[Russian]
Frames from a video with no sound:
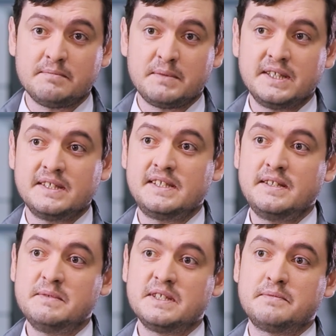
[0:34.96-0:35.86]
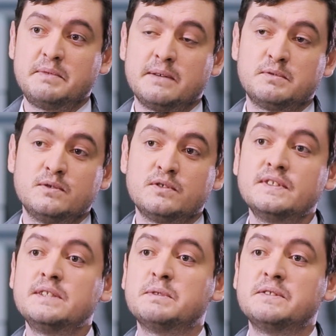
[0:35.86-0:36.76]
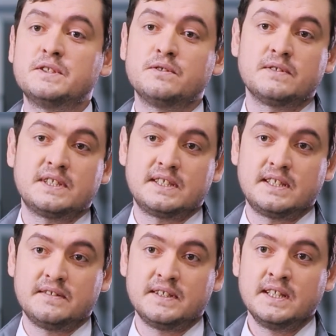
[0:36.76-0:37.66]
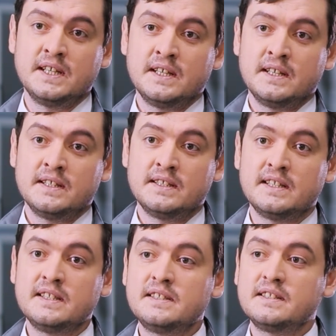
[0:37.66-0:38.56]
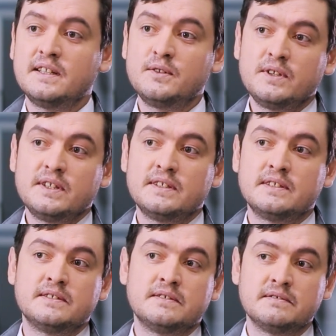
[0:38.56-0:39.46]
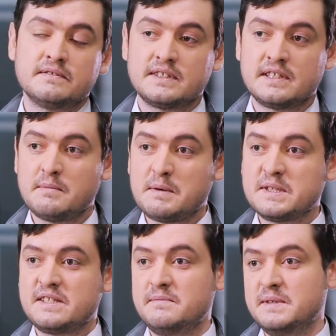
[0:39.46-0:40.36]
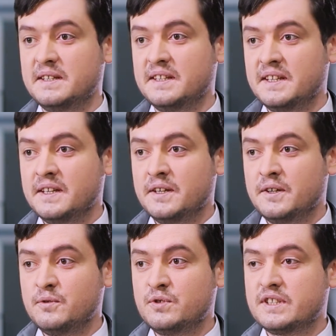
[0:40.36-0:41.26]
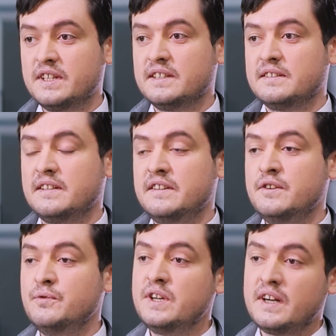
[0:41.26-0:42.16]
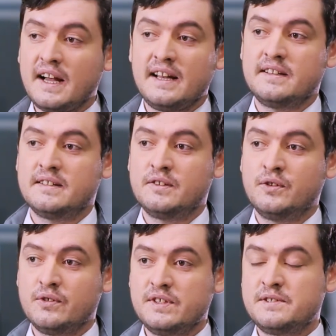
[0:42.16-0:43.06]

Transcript: компанией Siemens при обслуживании подвижного состава. Данная технология сама по себе уже не уникальна, но